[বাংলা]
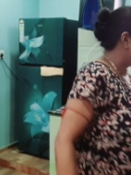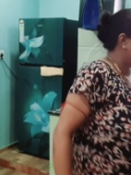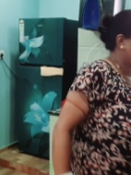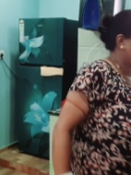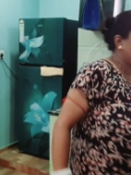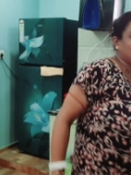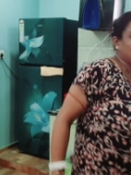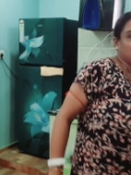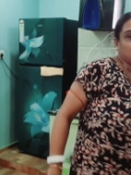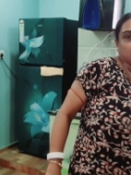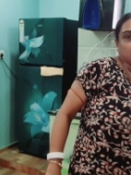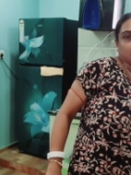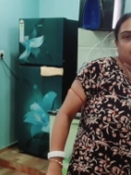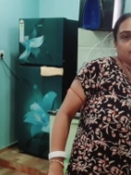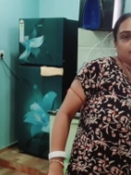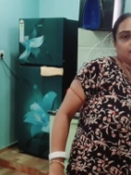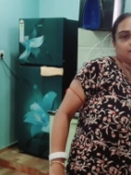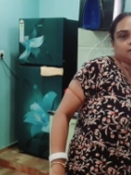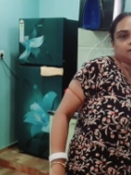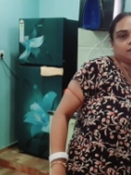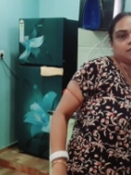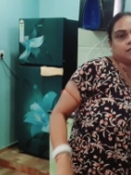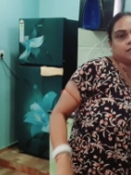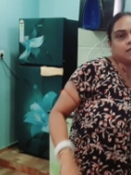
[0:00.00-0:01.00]
দেখো এই
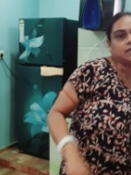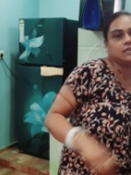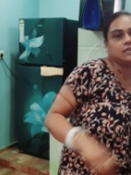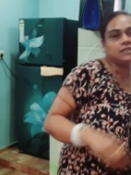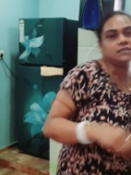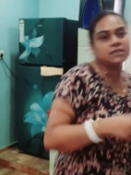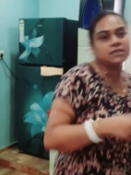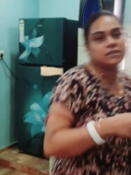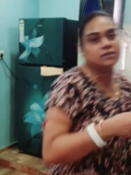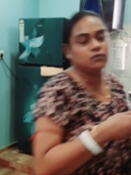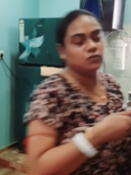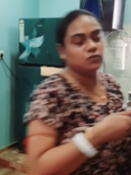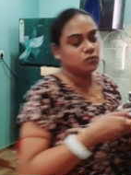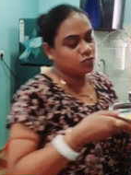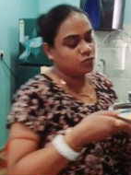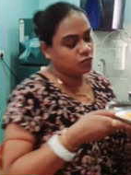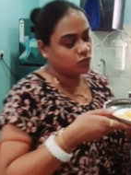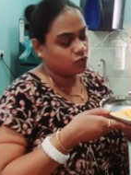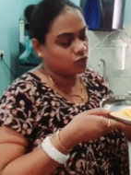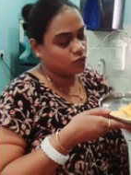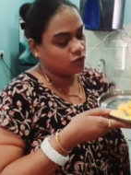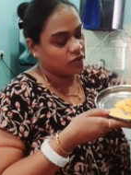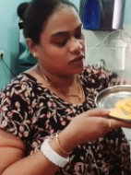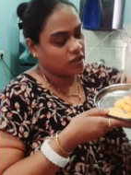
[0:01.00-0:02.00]
যে এই যে
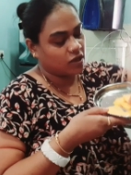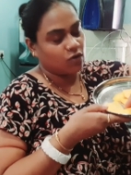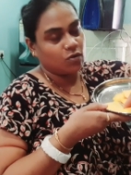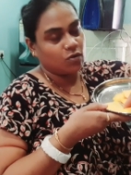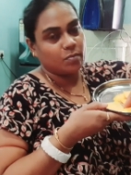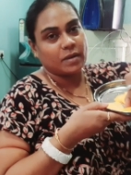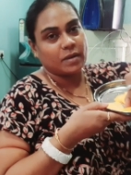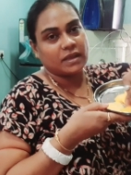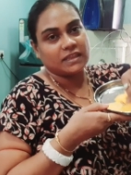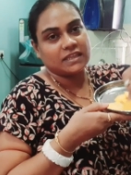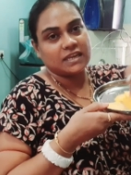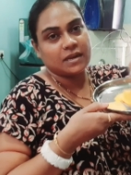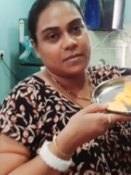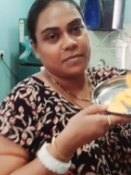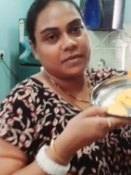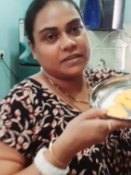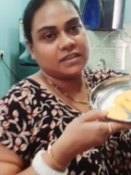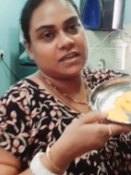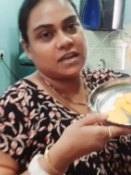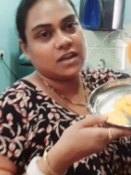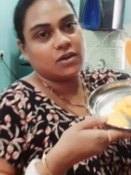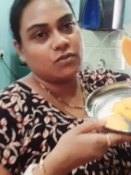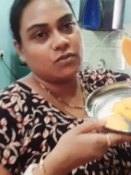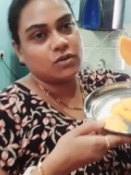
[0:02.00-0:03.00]
কুমড়োগুলো দেখো পাতলা
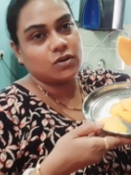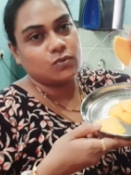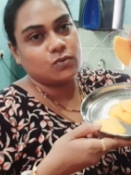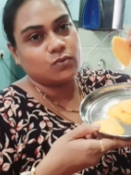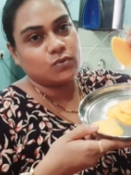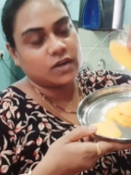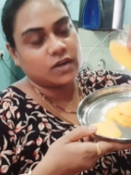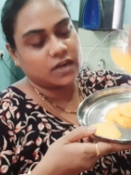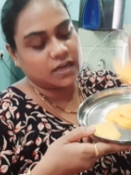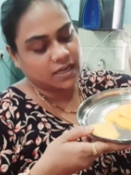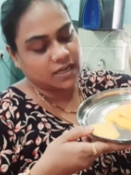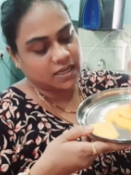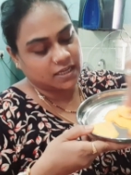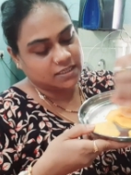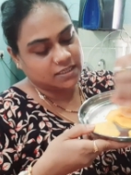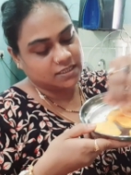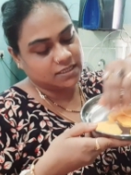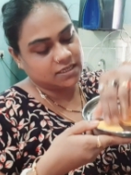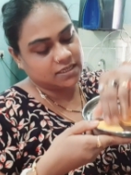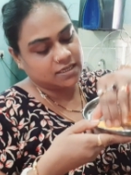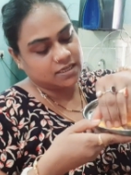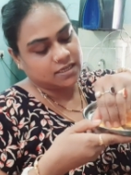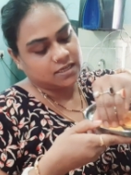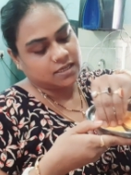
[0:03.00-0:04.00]
পাতলা করে কুটে রেখেছি